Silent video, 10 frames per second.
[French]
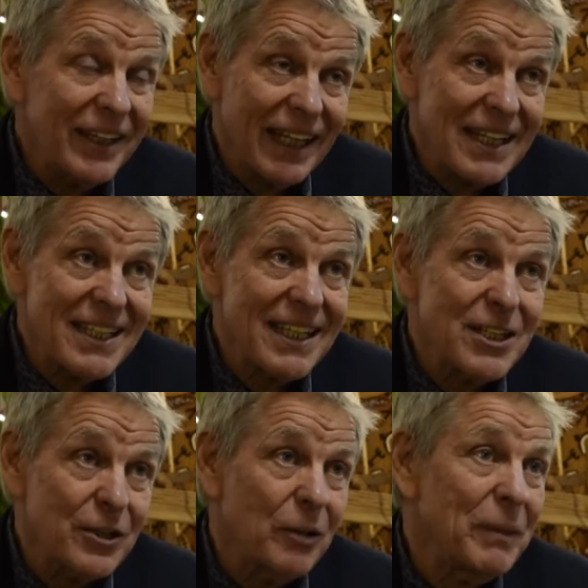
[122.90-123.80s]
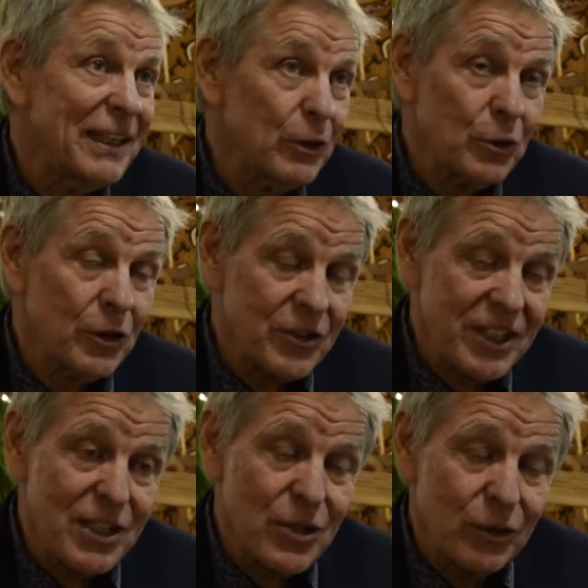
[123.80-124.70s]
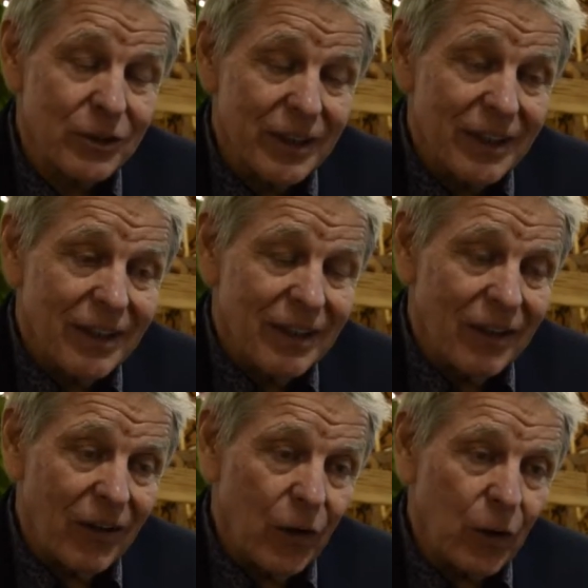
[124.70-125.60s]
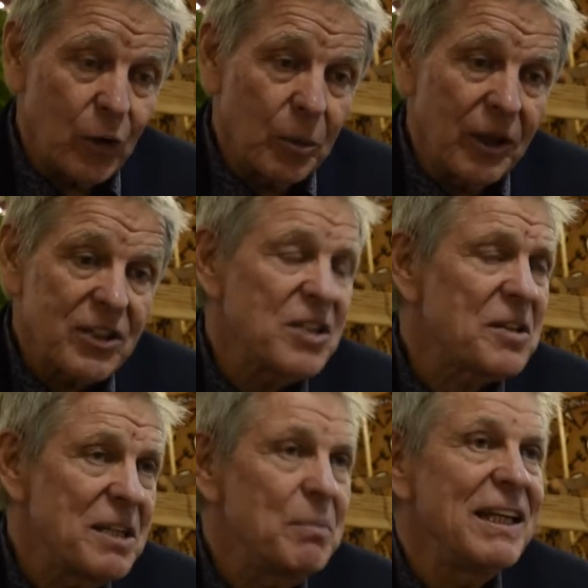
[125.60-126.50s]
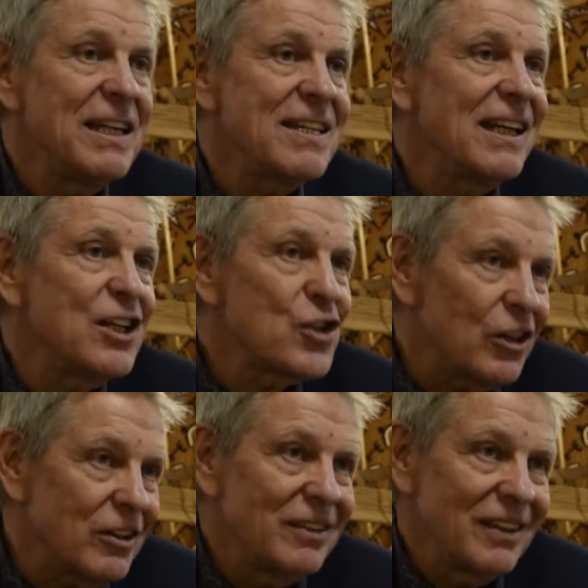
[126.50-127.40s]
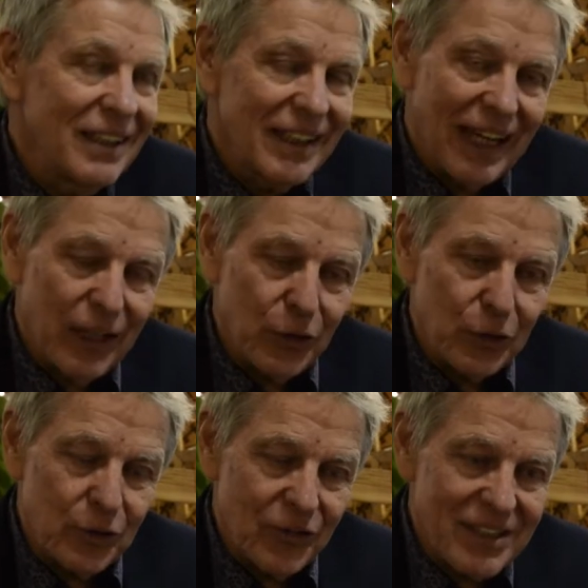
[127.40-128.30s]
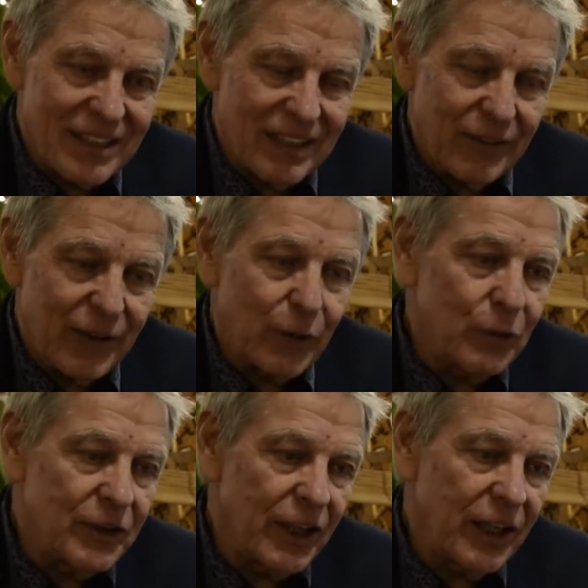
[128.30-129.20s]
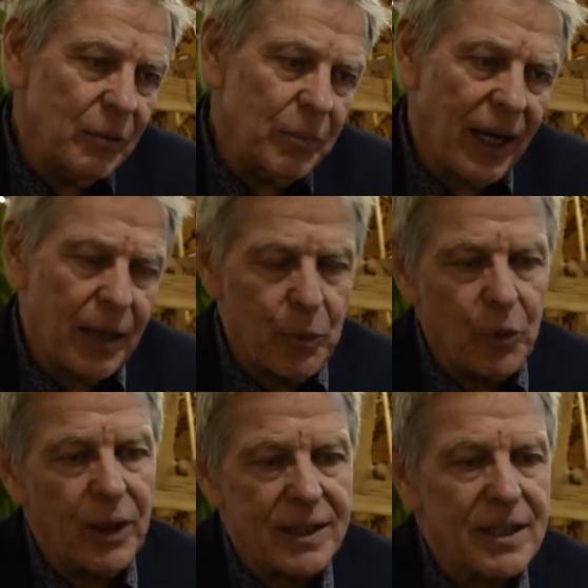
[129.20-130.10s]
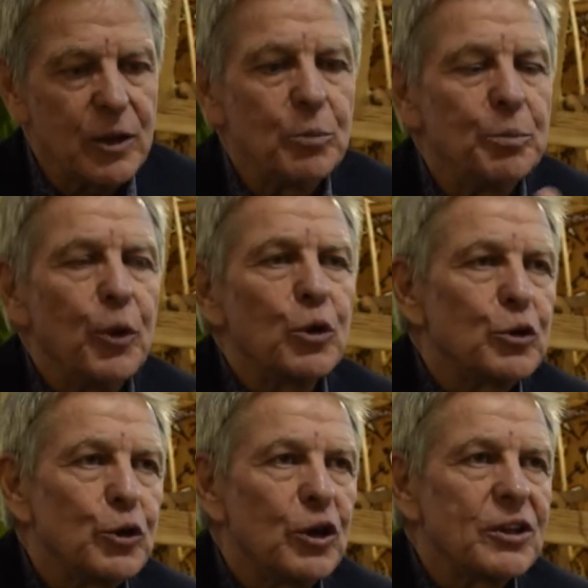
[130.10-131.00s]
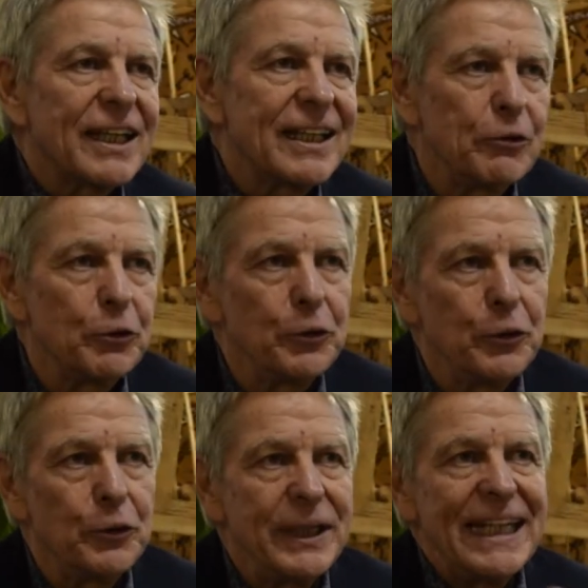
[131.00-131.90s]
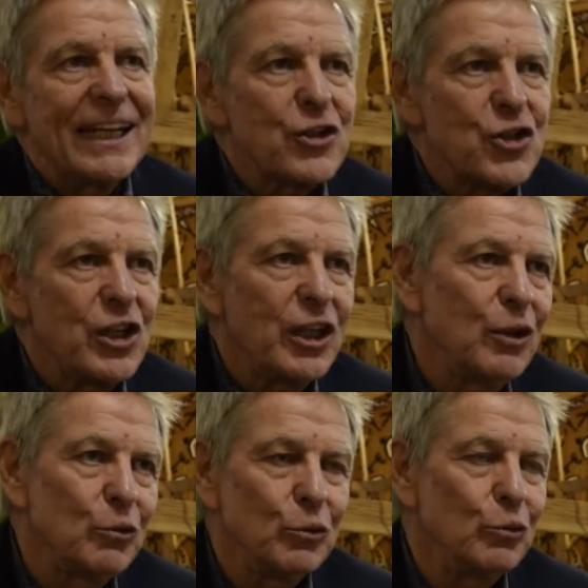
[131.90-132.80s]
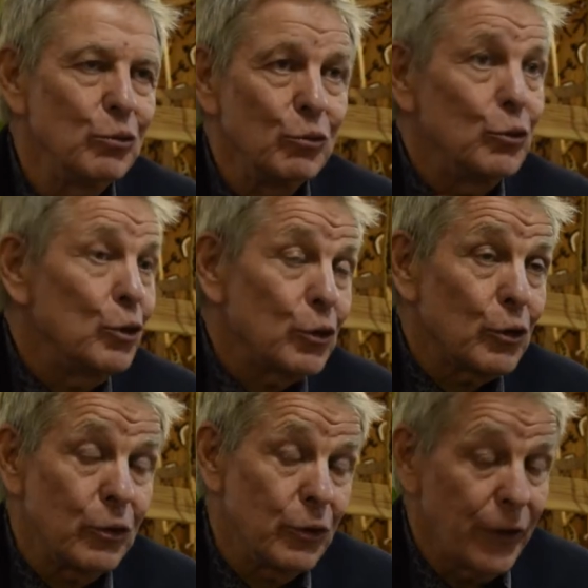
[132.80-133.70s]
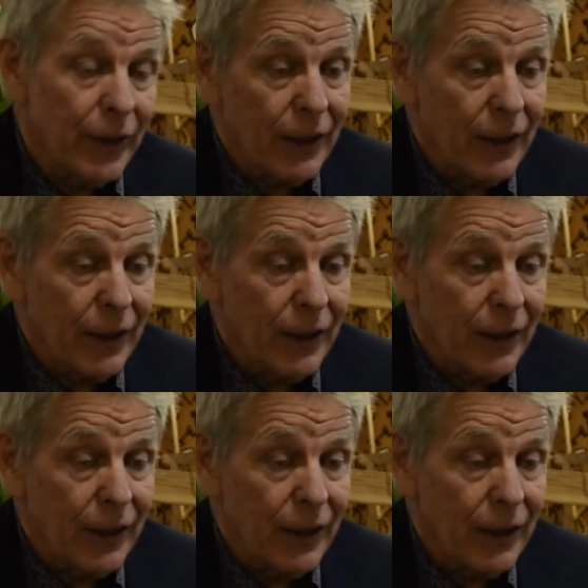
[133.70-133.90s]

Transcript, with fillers: qui existent en matière de transition, euh, comment sensibiliser les gens Alors devant cette difficulté par rapport à cette porte d'entrée de, l'énergie ou d'autres